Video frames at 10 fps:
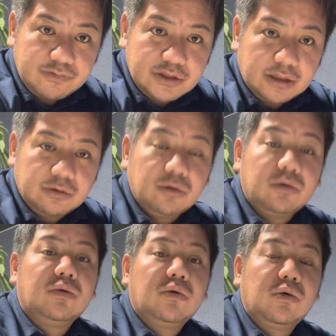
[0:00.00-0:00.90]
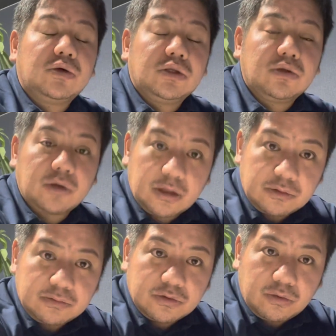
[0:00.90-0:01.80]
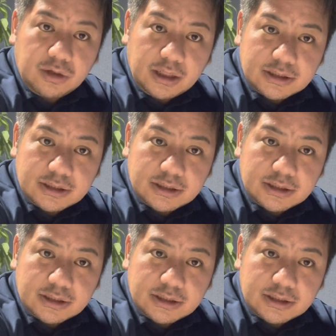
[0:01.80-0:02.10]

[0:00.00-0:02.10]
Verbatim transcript: ちゃんと送り届けるこれが